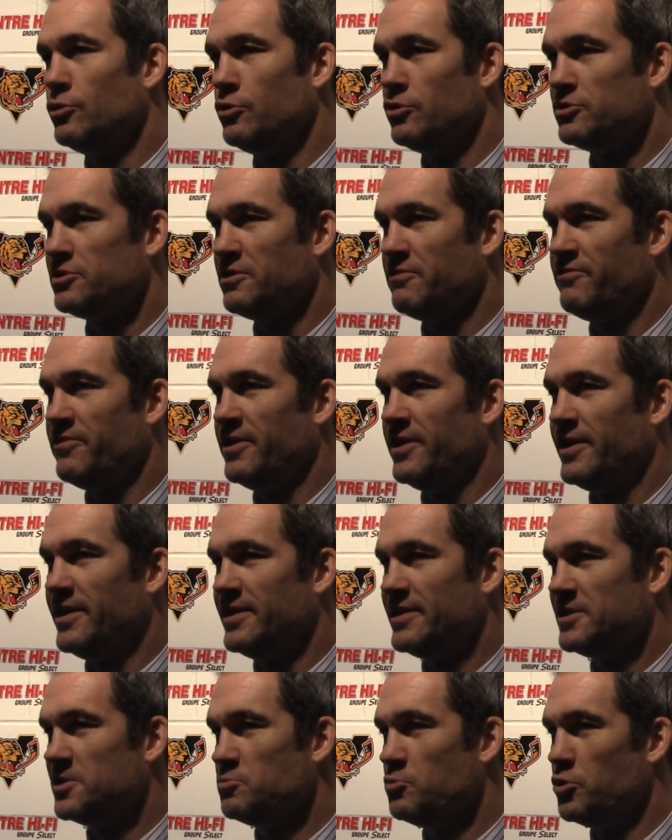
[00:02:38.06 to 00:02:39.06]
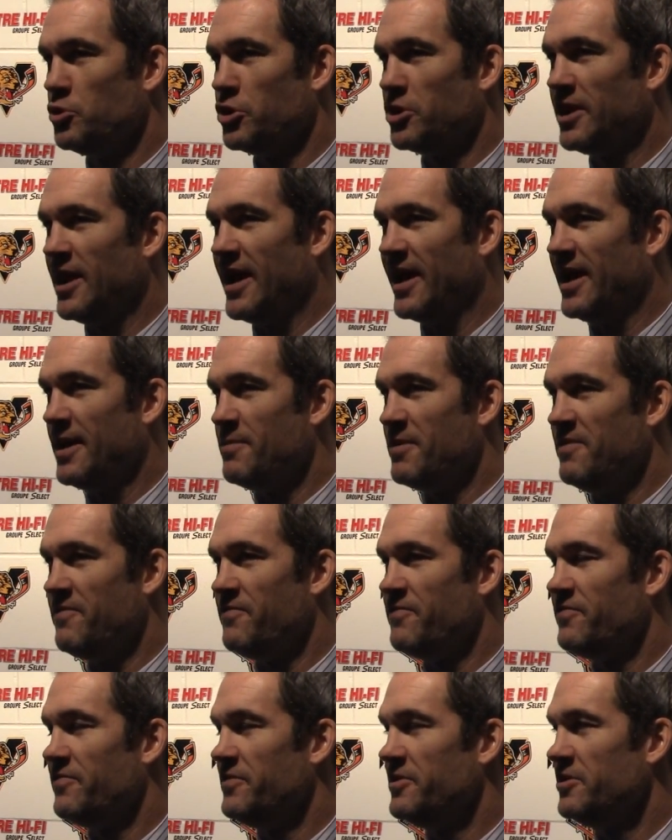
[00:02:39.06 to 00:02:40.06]
Ça fait 10 minutes que la game est
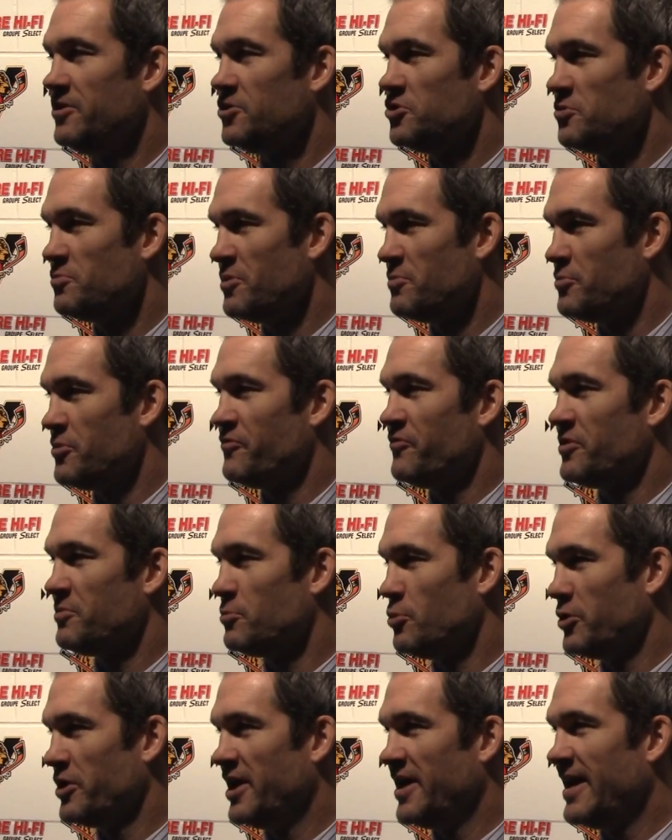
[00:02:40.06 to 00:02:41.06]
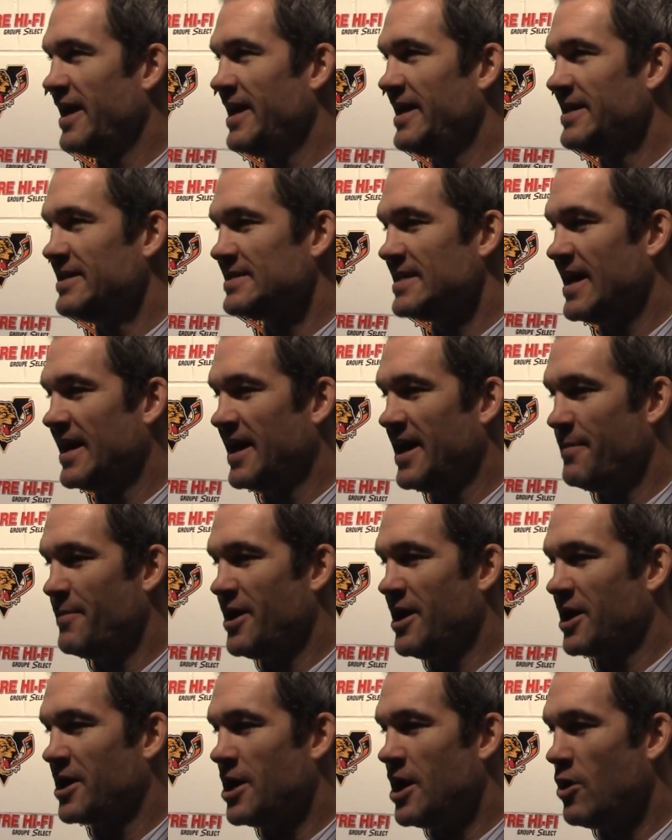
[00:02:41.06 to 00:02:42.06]
finie. J'ai même pas fait mon analyse de la game
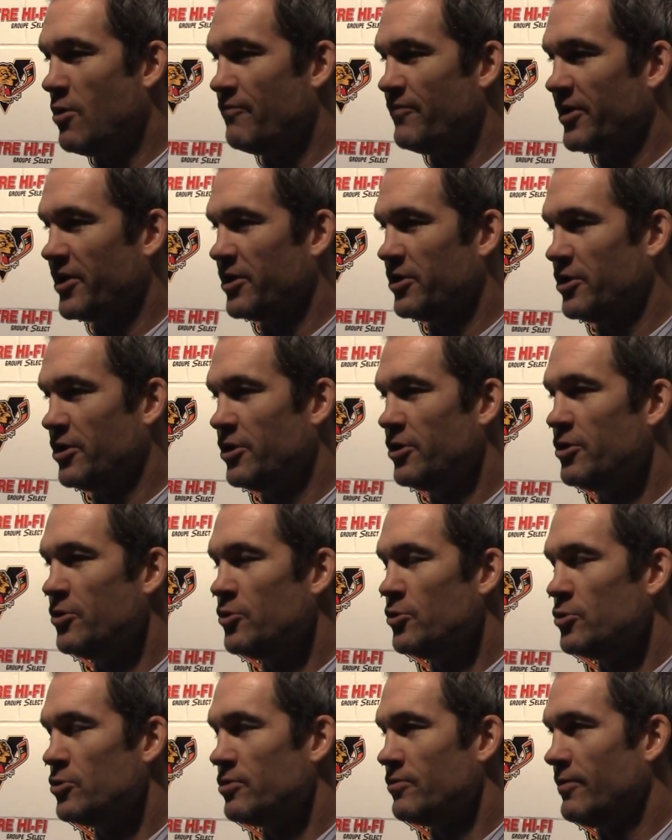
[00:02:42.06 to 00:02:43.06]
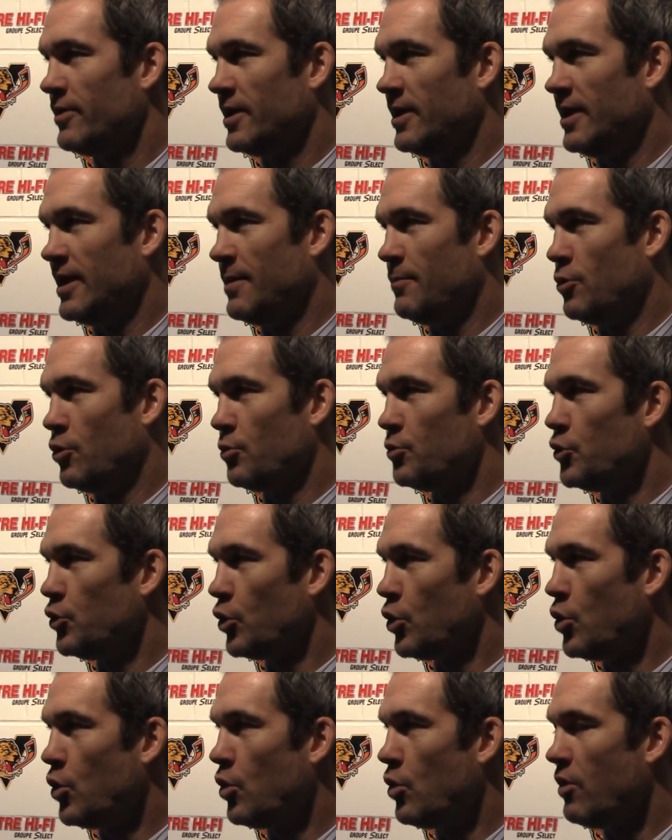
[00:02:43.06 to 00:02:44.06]
encore. Fait que on va aller dans mon
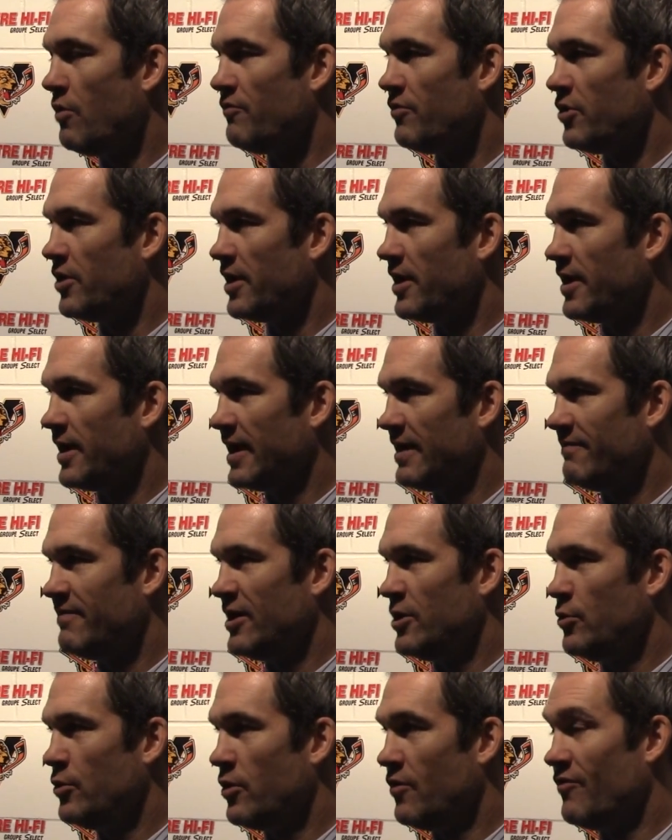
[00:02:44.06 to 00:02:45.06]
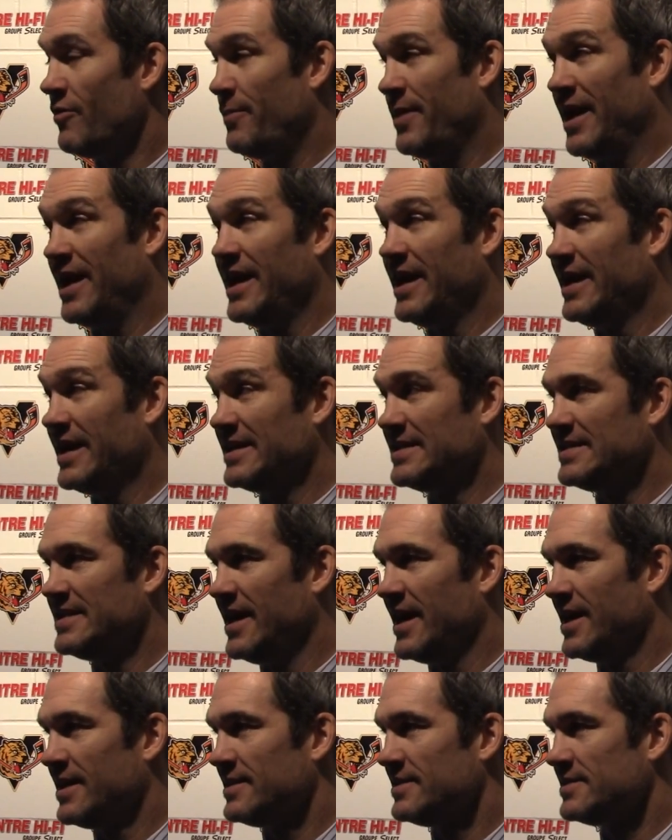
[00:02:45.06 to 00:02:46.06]
bureau, on va réévaluer, on va parler avec
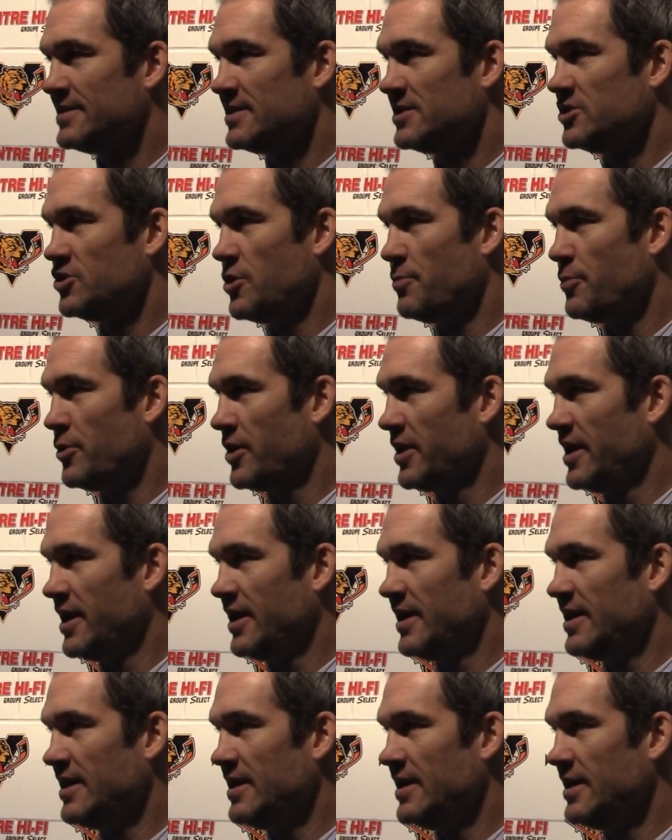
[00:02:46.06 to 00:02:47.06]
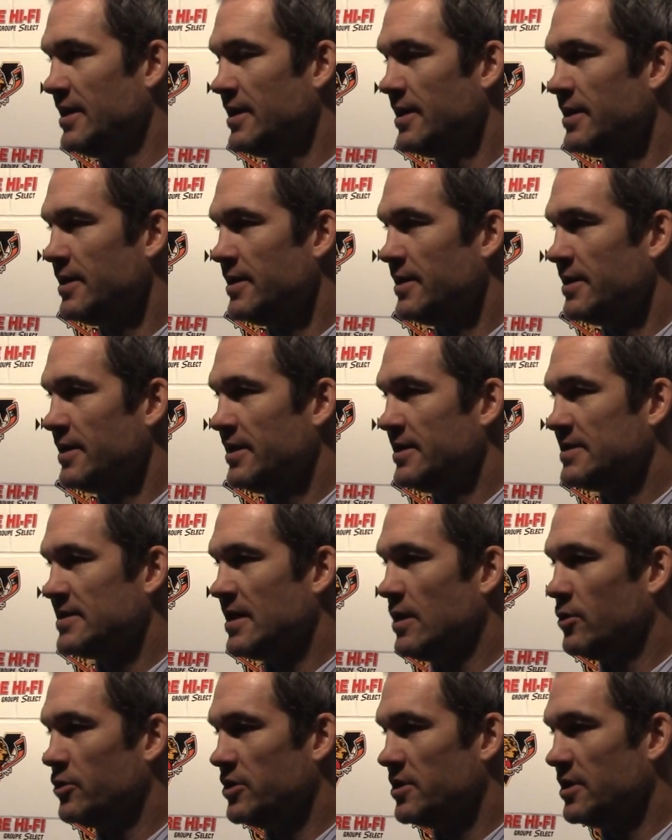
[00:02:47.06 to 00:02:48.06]
Étienne, s'il n'y a pas rien qui,
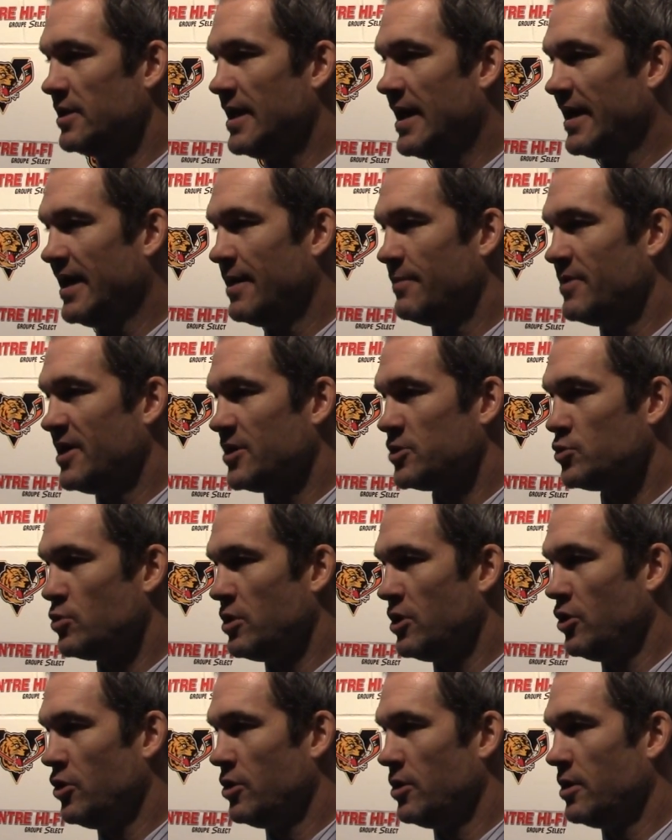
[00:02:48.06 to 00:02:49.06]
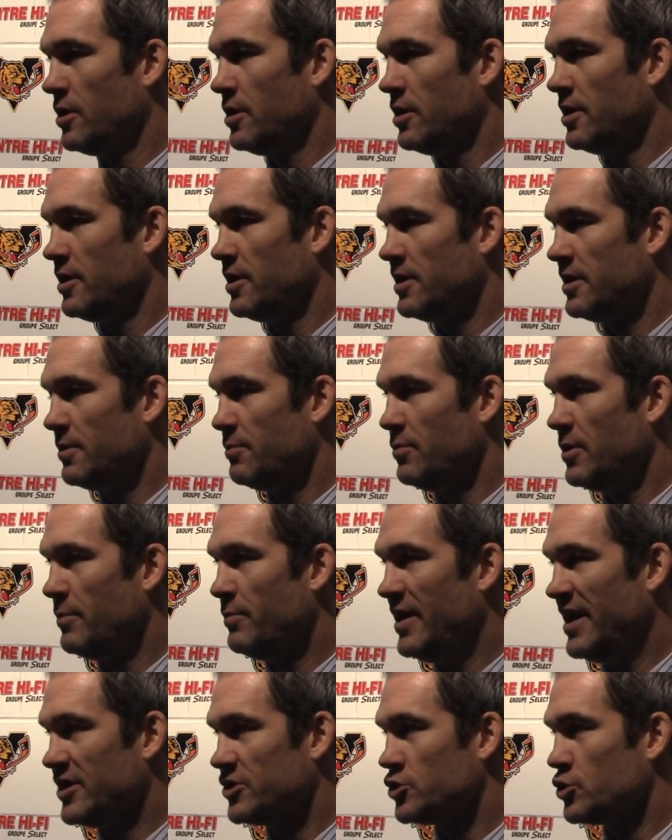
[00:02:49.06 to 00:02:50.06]
sort de, la game d'asseoir,
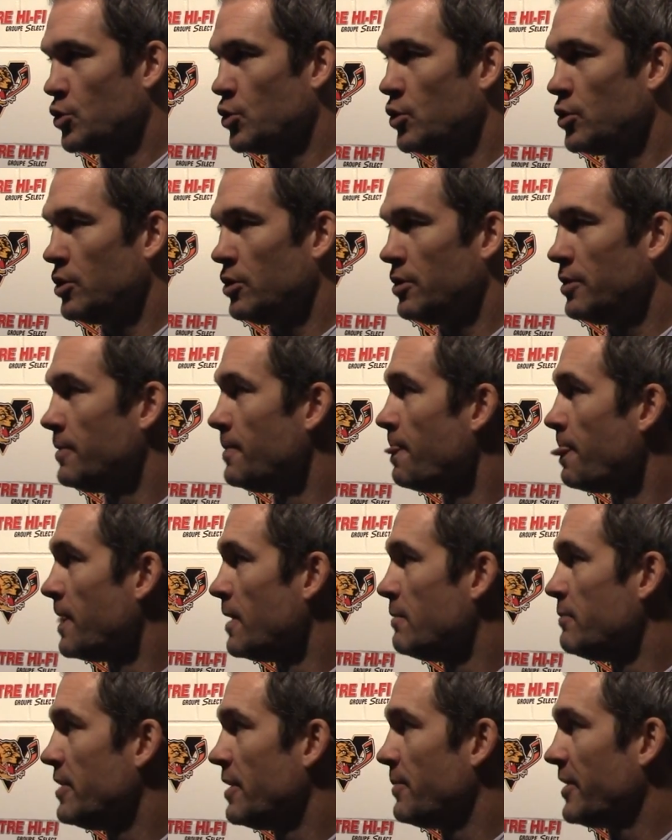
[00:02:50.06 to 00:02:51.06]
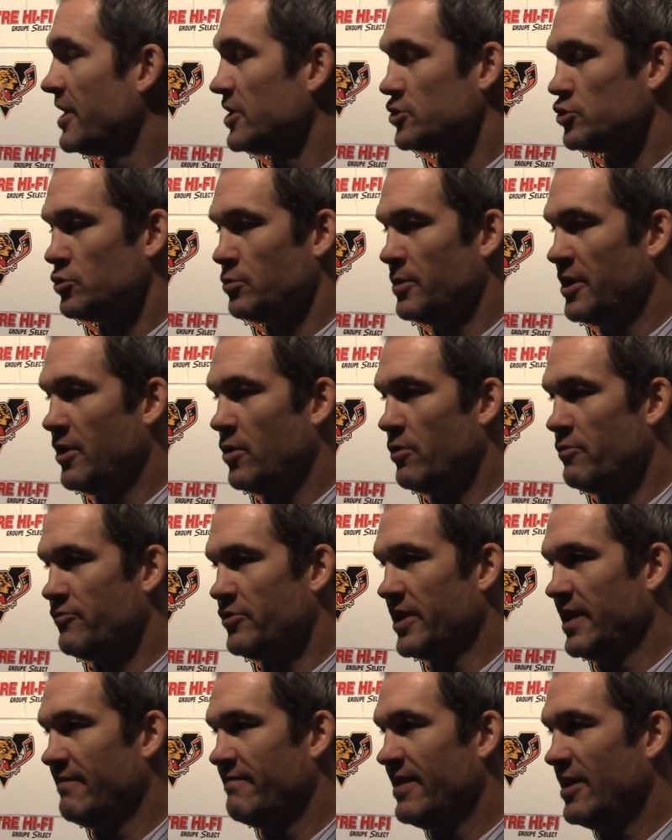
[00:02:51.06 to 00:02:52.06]
blessure. Puis après ça, ben, on va
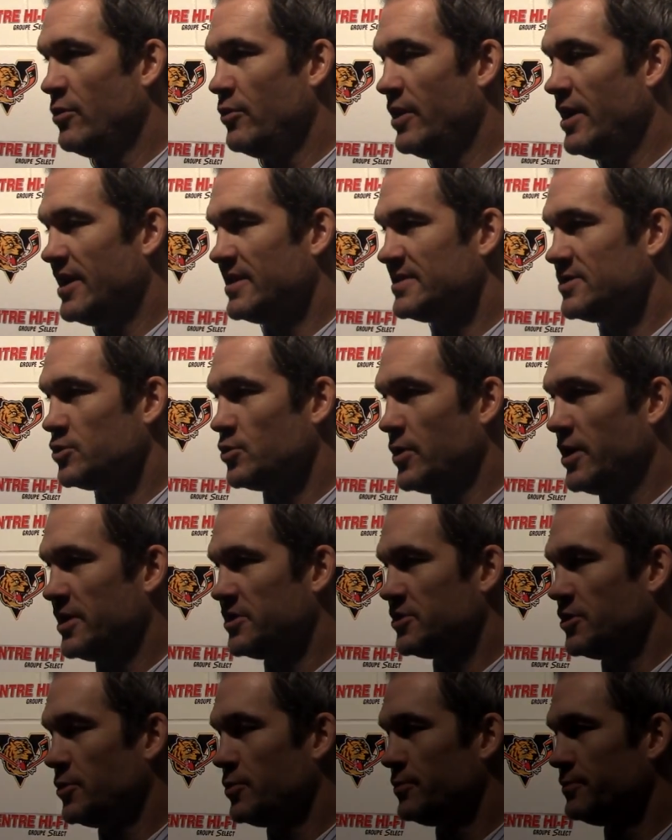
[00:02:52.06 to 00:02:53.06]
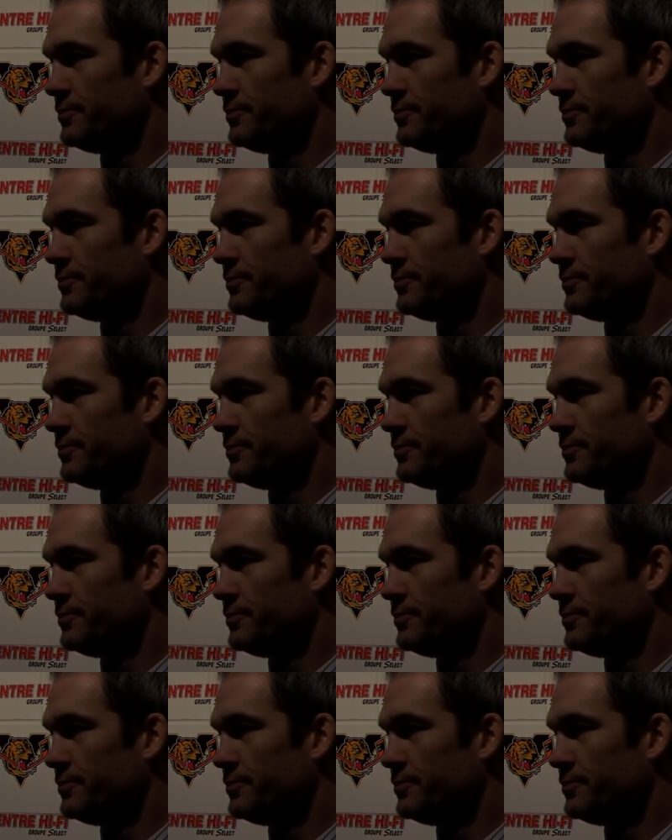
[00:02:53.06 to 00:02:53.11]
réévaluer la situation.